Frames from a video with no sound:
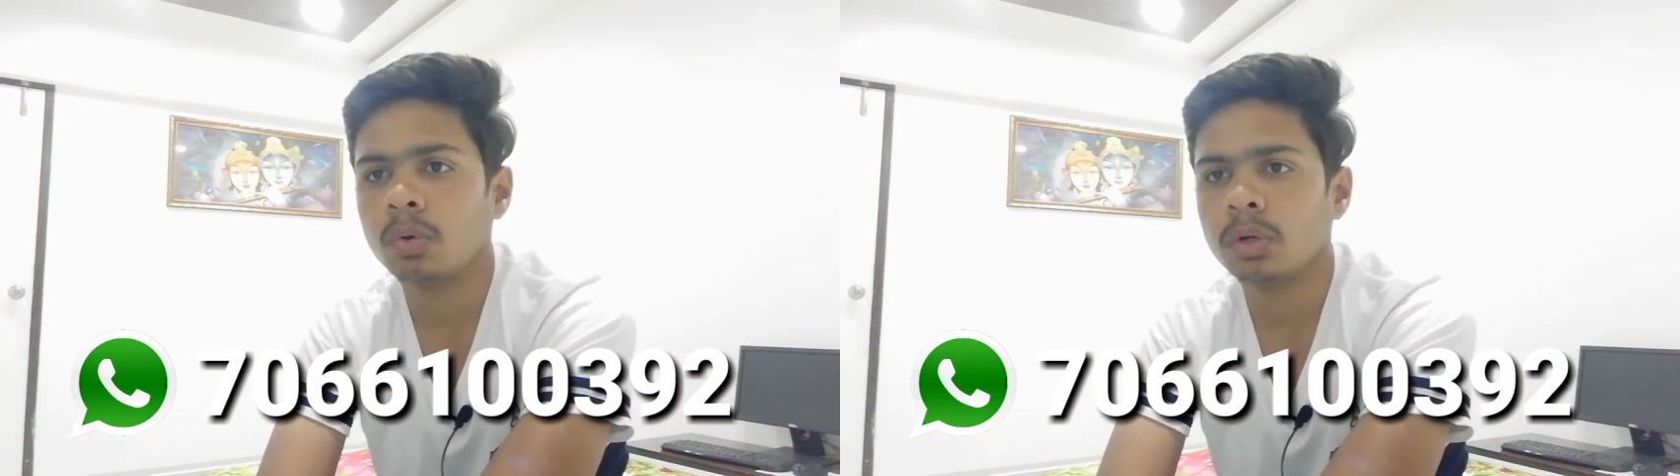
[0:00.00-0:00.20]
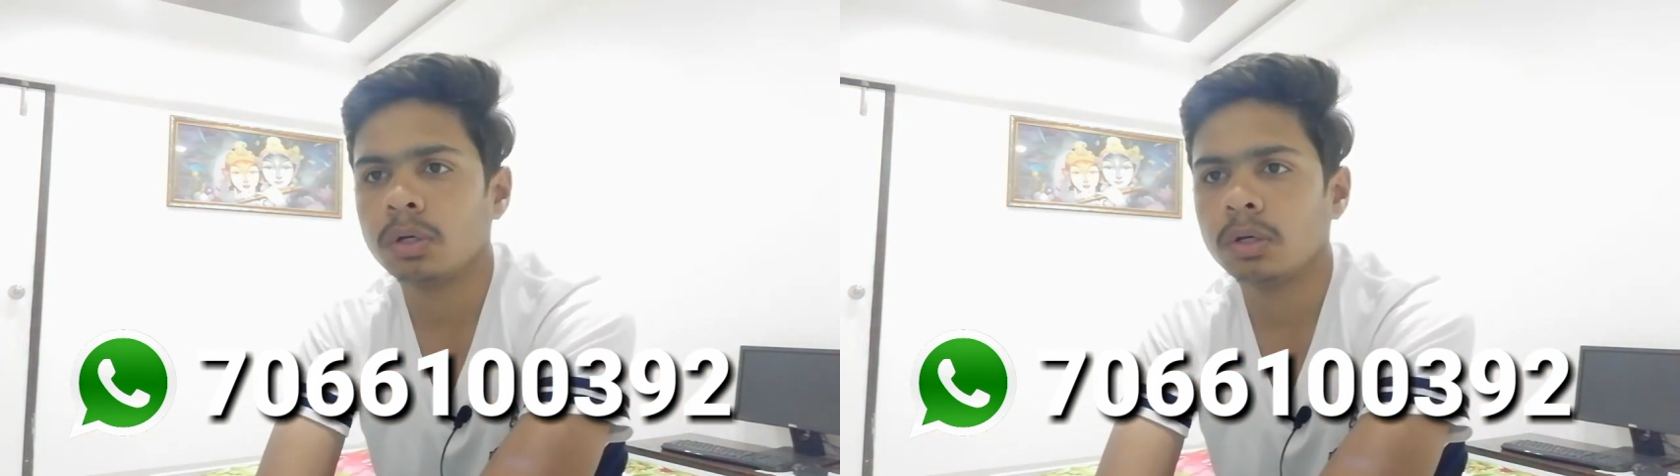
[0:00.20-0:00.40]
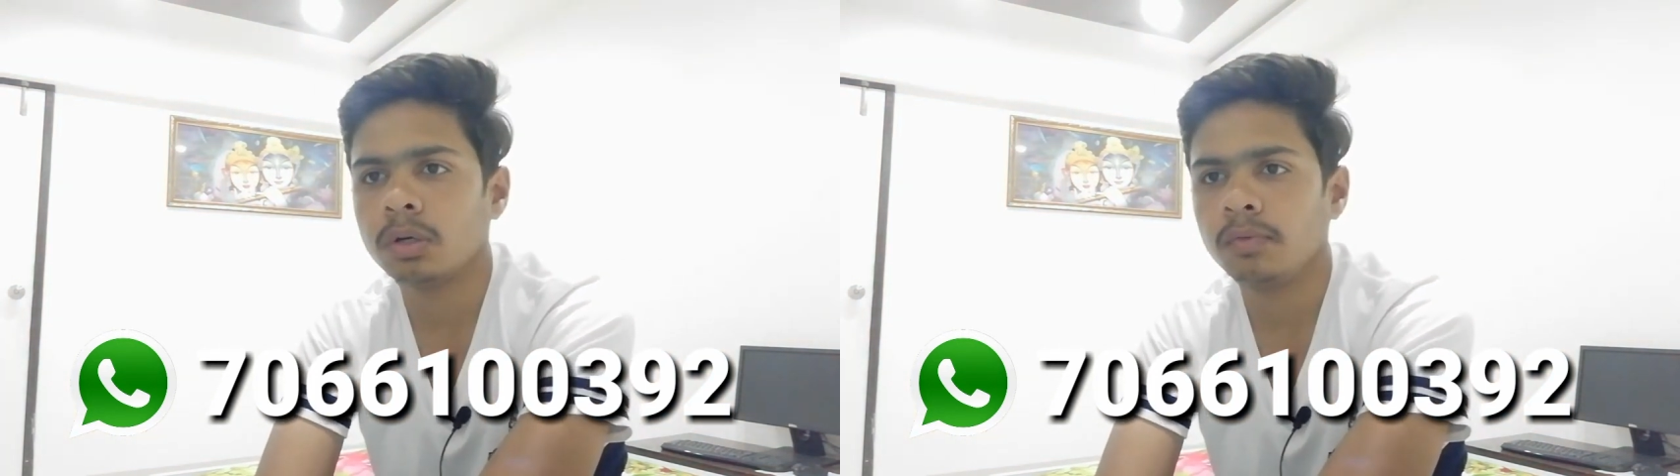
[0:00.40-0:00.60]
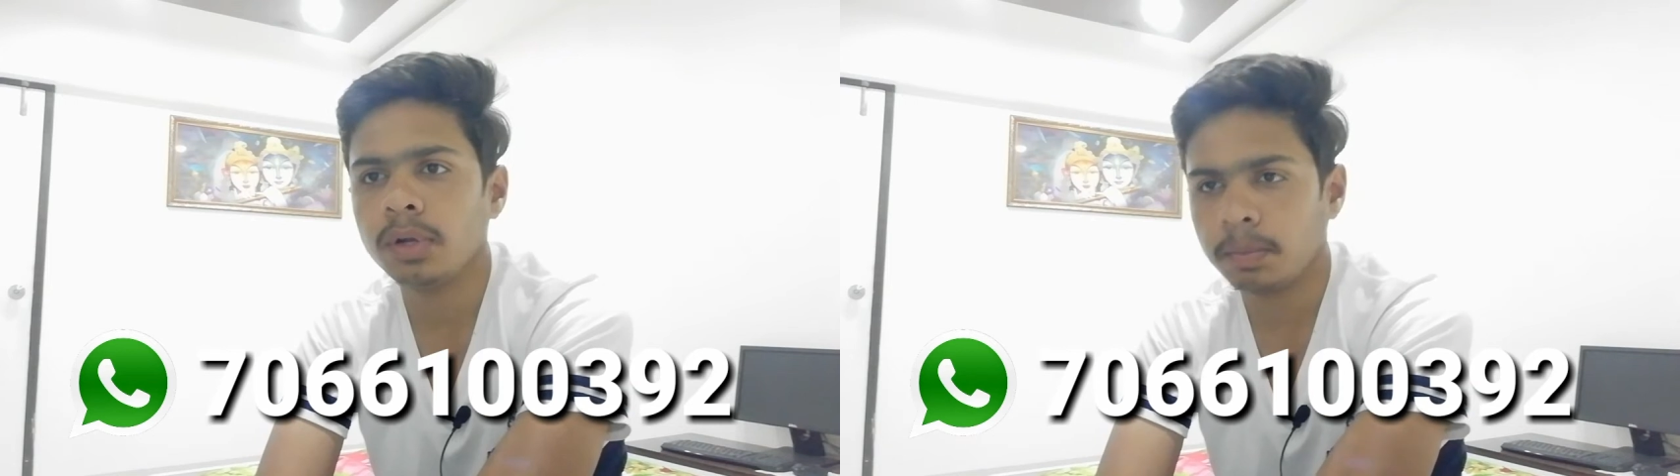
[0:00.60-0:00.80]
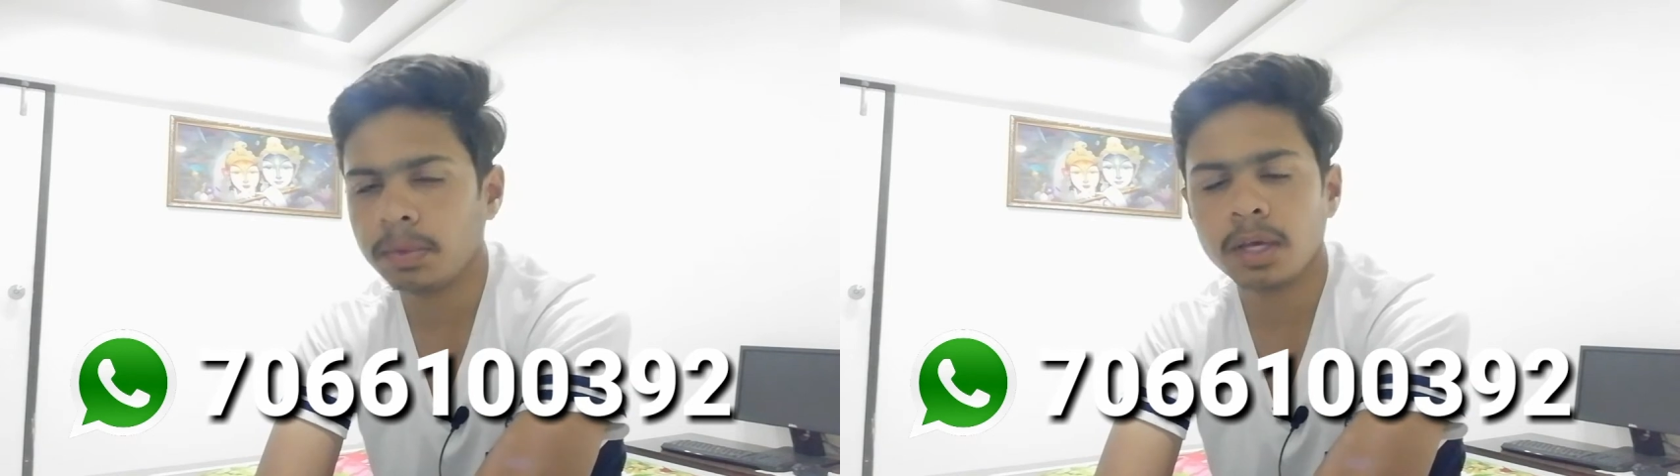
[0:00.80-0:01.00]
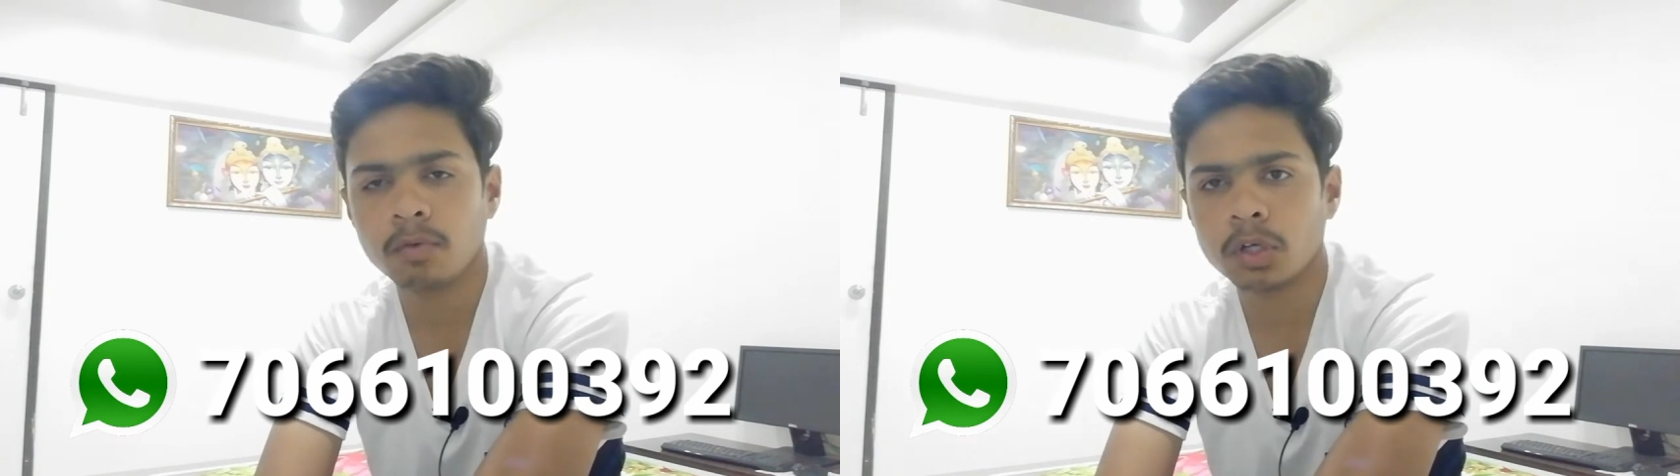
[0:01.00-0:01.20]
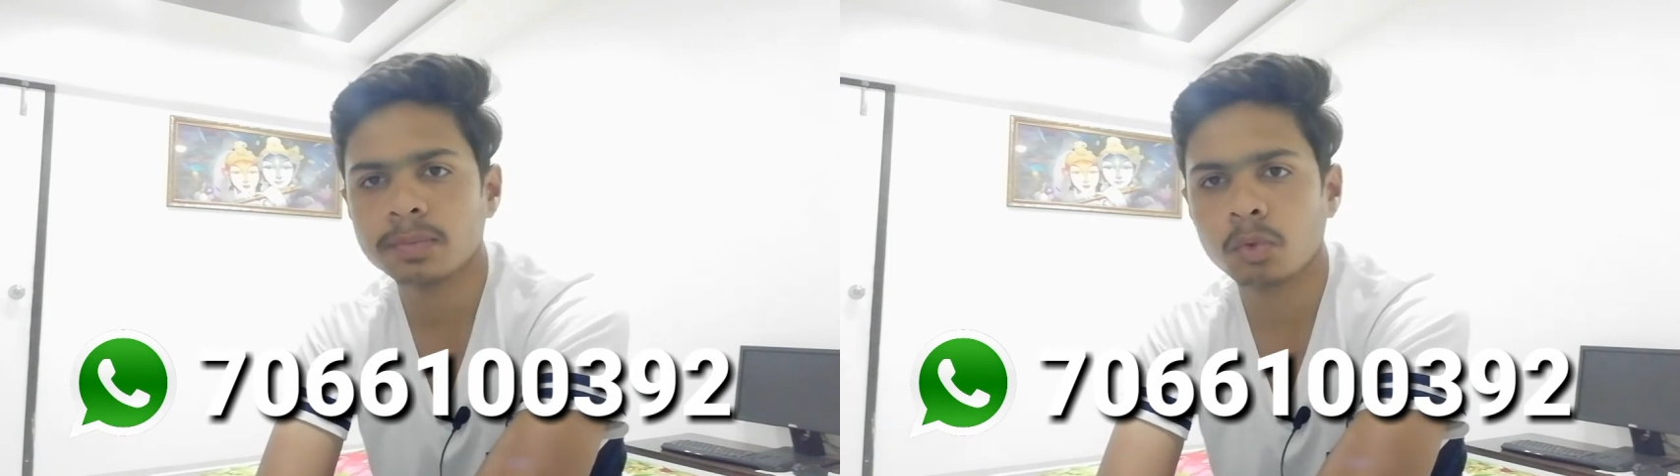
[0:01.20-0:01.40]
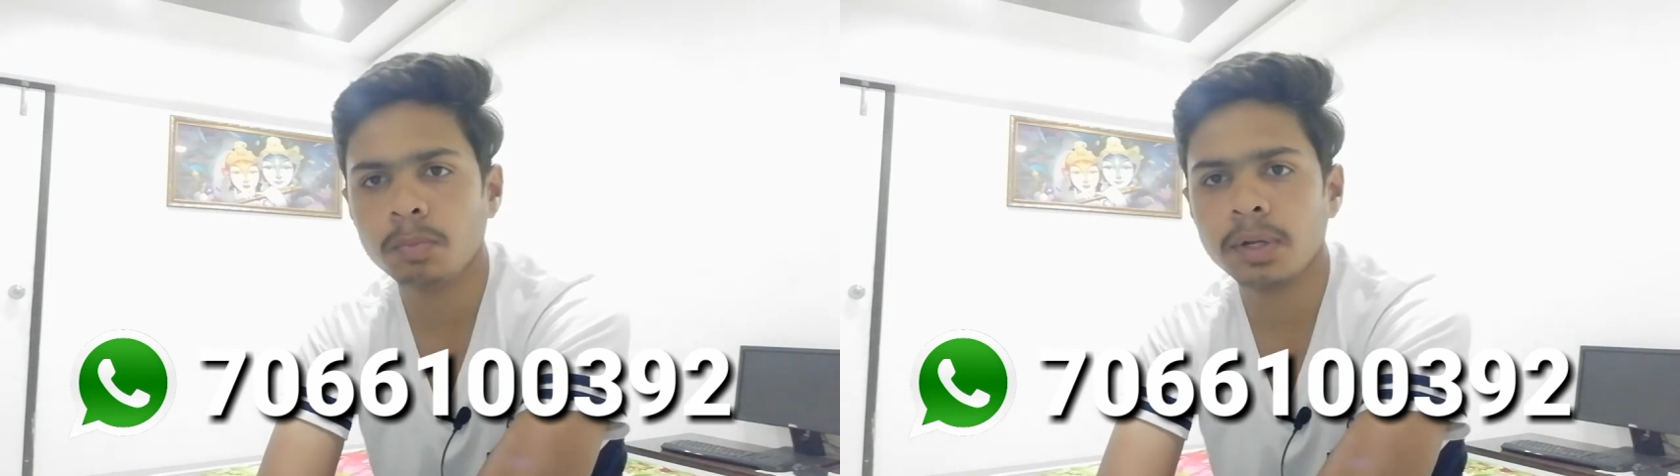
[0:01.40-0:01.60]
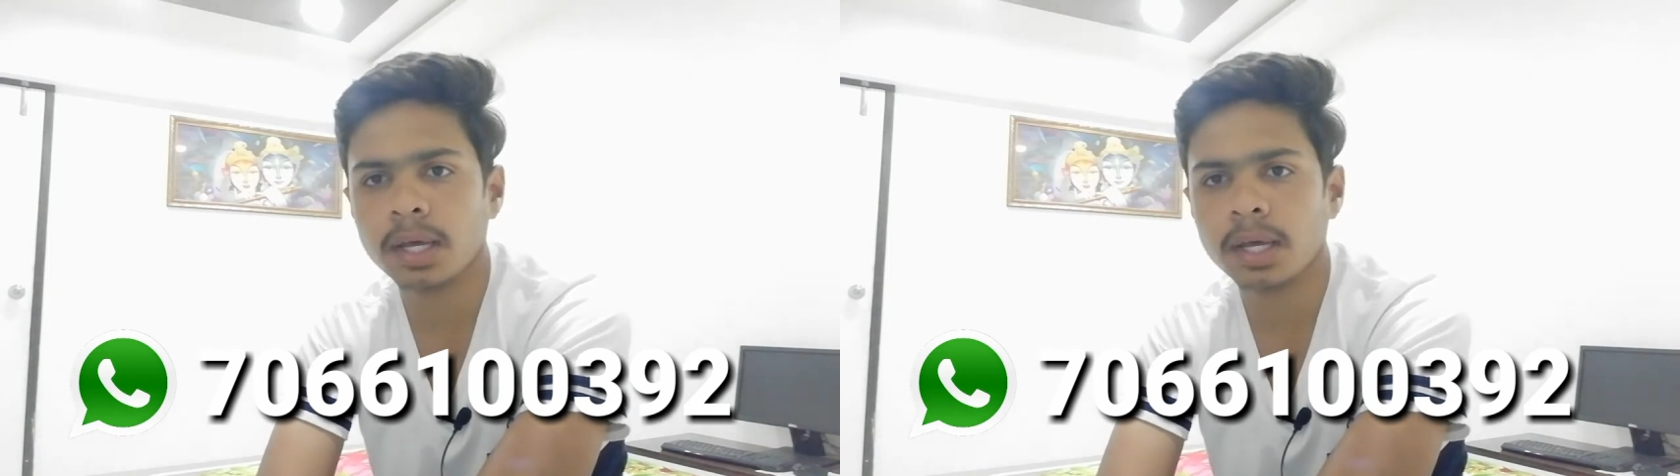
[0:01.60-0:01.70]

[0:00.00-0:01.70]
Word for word: और फिर अपना एक व्हाट्सएप ग्रुप